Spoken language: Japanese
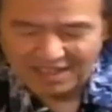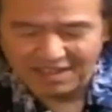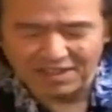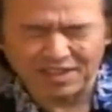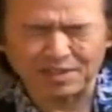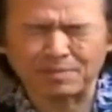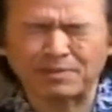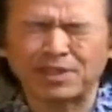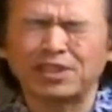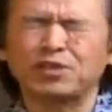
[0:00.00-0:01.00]
んか今
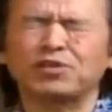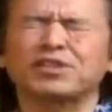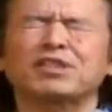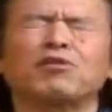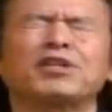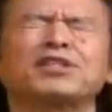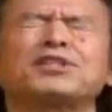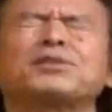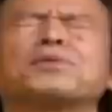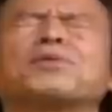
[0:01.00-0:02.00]
までいろんなお
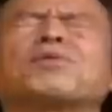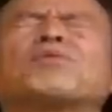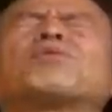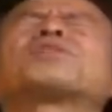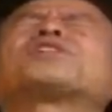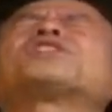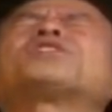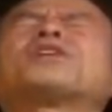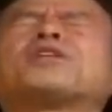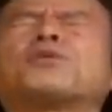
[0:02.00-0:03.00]
話をこうお聞き
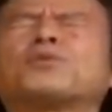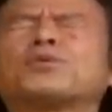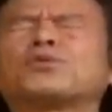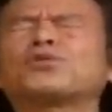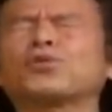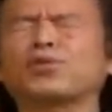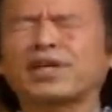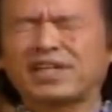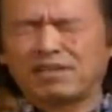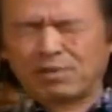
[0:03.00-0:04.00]
して、日本の将
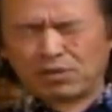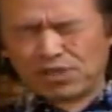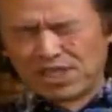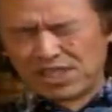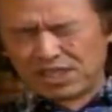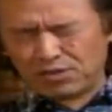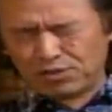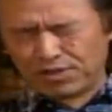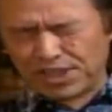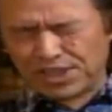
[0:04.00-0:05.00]
来、今の政治家の
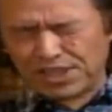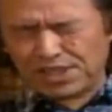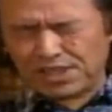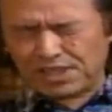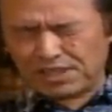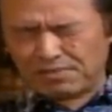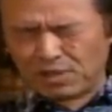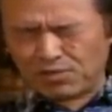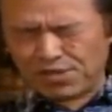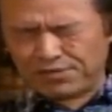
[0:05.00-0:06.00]
人たち、
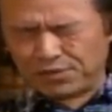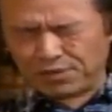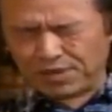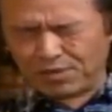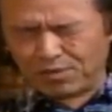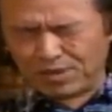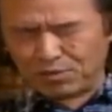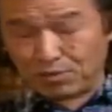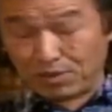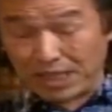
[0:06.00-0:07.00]
今の政府とかいろんな
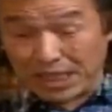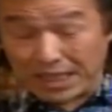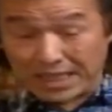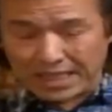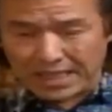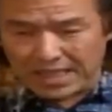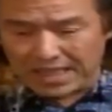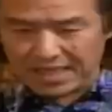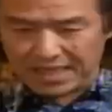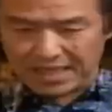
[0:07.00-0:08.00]
ことはなかな
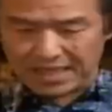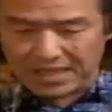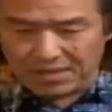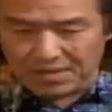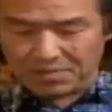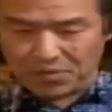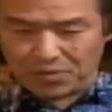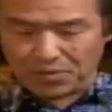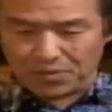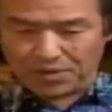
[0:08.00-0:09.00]
か
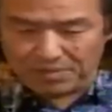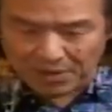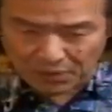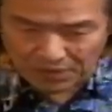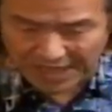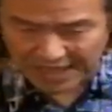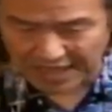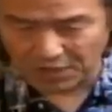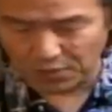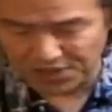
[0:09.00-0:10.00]
もう今の流
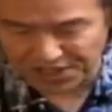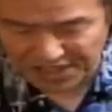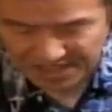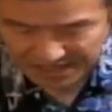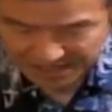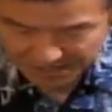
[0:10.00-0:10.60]
れに追いついてないって、